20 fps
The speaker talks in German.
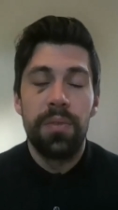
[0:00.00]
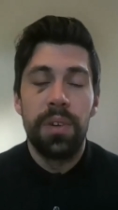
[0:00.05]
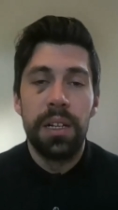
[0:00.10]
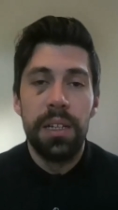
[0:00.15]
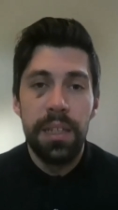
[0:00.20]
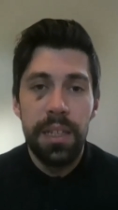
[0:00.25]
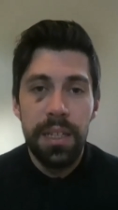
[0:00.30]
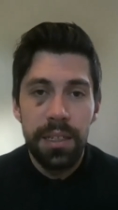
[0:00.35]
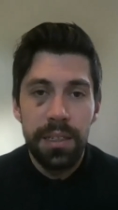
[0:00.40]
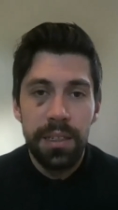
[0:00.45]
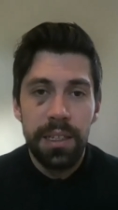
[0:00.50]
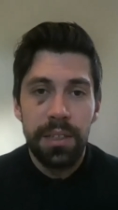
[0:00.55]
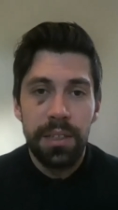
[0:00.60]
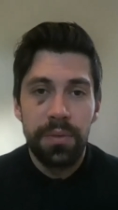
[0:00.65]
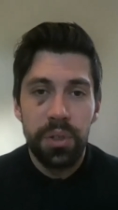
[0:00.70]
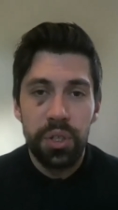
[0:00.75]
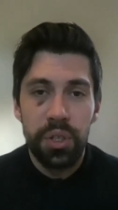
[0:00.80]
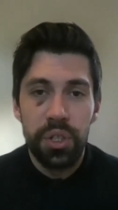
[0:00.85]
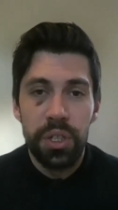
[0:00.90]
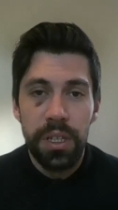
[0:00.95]
weil ich nicht
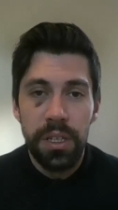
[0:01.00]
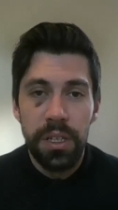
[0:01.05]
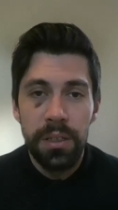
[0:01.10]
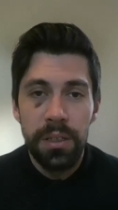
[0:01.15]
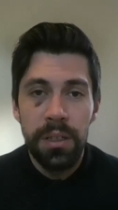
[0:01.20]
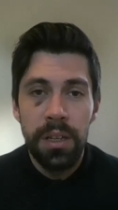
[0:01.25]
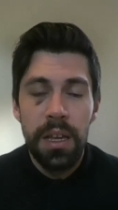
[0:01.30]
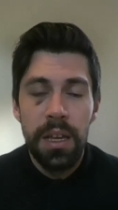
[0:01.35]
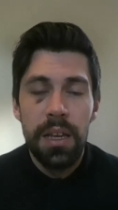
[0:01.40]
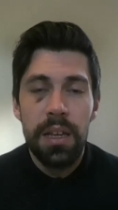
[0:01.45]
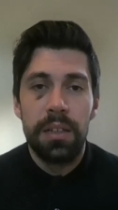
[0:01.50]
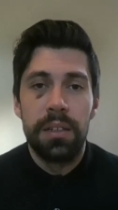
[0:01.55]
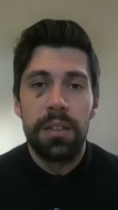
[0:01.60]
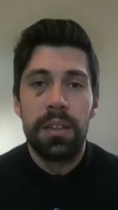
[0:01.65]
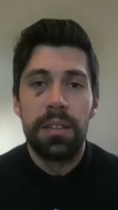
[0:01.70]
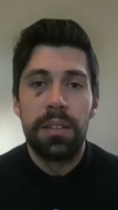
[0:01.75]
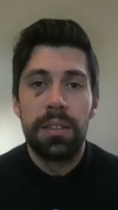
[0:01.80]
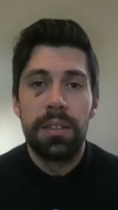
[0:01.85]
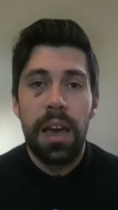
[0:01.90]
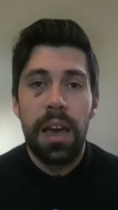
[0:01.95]
verstehe,
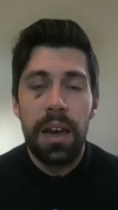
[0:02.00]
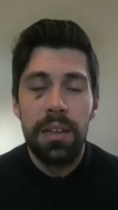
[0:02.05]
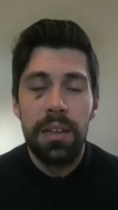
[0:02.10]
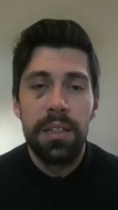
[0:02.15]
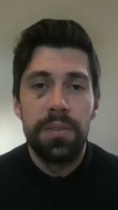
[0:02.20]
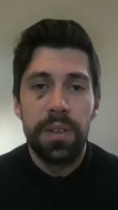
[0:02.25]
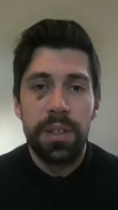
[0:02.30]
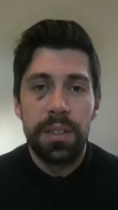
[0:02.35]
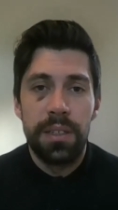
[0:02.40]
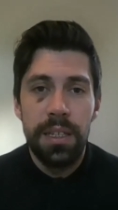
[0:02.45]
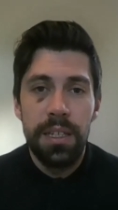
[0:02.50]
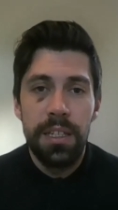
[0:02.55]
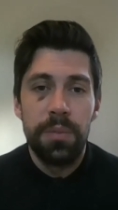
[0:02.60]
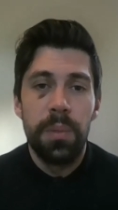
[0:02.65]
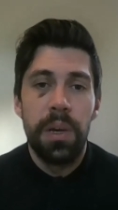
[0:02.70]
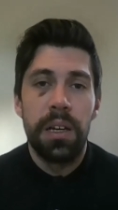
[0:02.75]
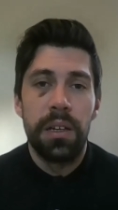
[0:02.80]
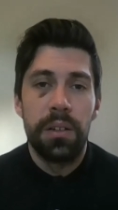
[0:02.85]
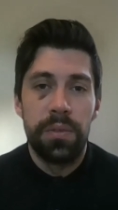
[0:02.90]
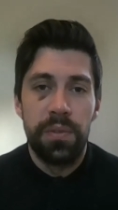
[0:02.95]
dass alles, was ich
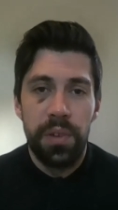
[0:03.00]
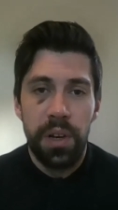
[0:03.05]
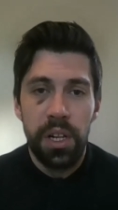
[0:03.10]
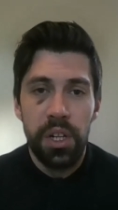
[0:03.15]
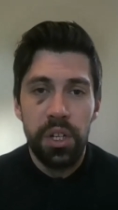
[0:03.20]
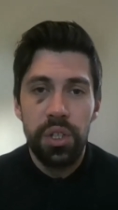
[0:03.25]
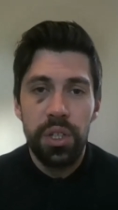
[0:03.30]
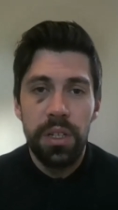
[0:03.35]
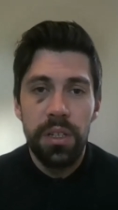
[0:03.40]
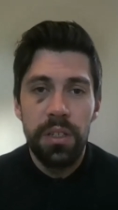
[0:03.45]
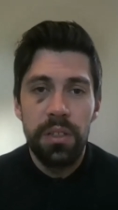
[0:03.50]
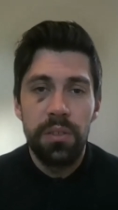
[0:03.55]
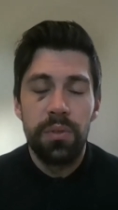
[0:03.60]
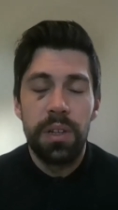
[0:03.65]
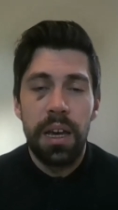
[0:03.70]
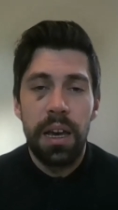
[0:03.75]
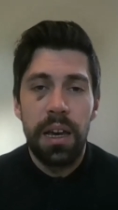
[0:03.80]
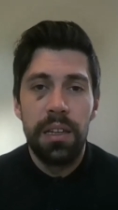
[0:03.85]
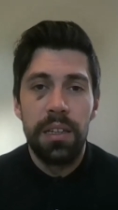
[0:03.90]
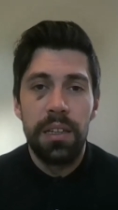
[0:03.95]
mache, falsch ist
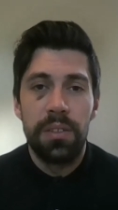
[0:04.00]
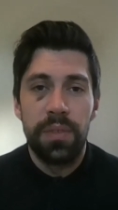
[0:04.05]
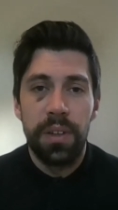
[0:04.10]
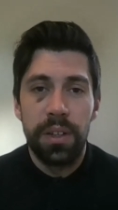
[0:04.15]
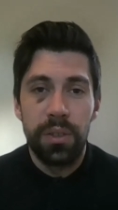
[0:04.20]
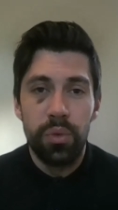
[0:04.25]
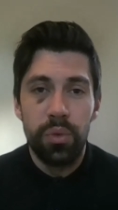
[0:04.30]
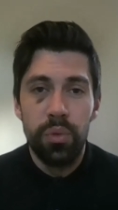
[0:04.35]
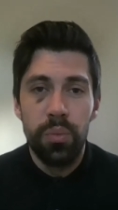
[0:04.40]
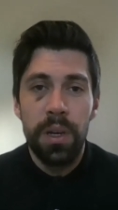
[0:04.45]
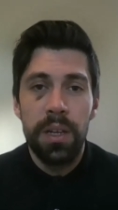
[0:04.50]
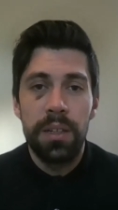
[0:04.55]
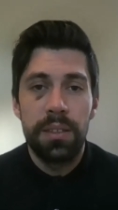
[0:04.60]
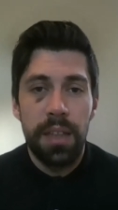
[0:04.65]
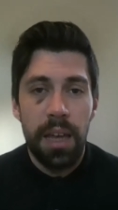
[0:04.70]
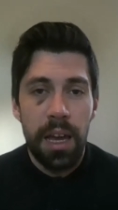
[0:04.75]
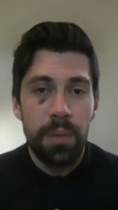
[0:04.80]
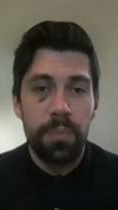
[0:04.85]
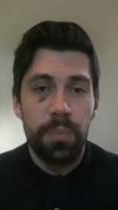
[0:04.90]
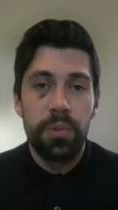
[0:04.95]
und alles, was du machst,
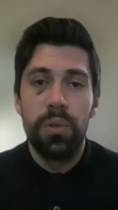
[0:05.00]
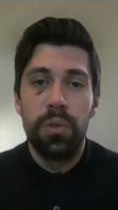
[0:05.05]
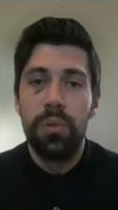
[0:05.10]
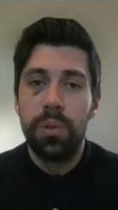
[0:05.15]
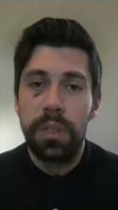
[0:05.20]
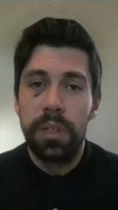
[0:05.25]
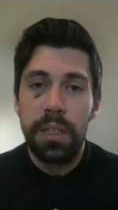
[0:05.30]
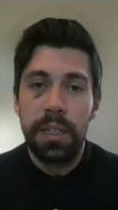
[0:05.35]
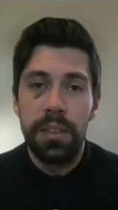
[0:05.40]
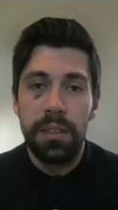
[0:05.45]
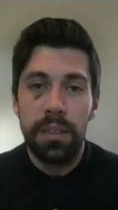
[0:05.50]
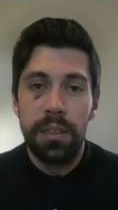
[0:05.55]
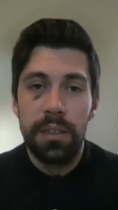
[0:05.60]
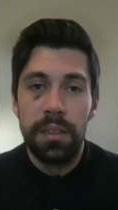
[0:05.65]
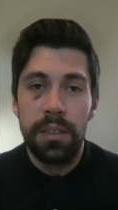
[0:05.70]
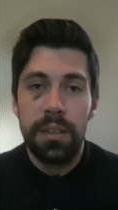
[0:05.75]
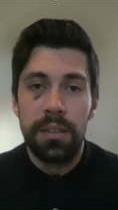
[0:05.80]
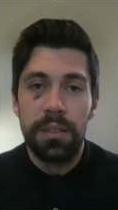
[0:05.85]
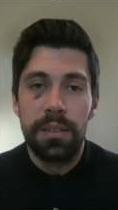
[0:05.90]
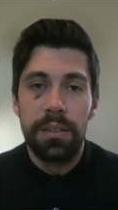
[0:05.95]
absolut richtig
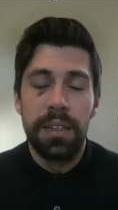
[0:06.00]
ist.